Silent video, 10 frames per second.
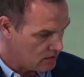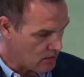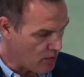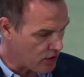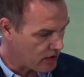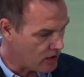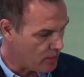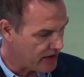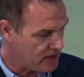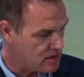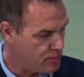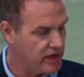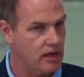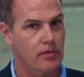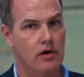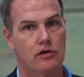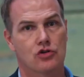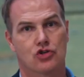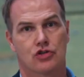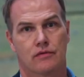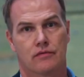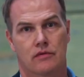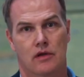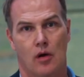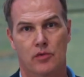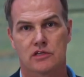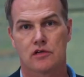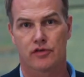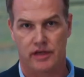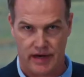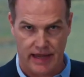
Der Markenname Rezio Prima ist der Name von dieser